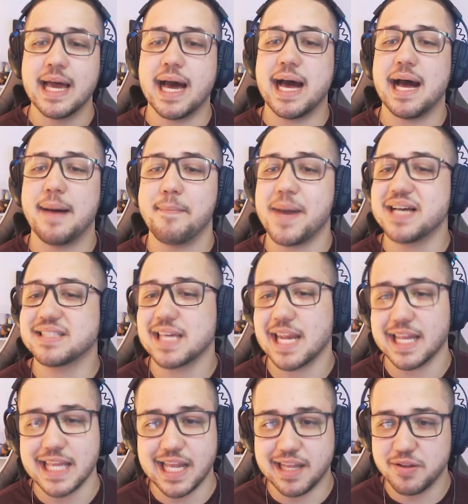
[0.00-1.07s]
a
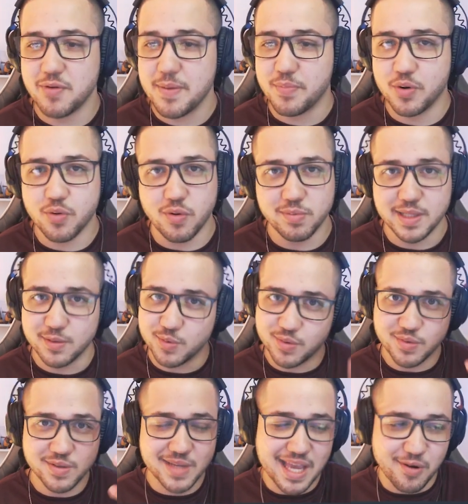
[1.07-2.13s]
máscara dela não é por conta
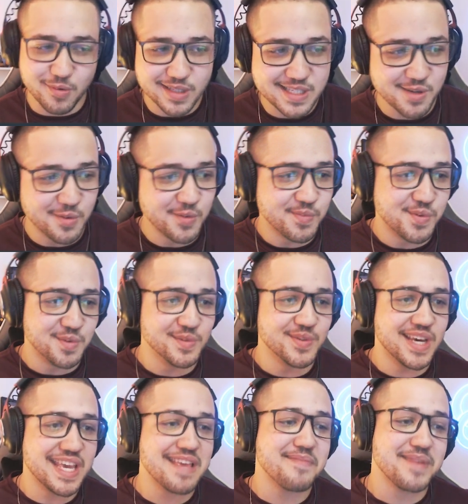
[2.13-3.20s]
do que aconteceu no mundo aí,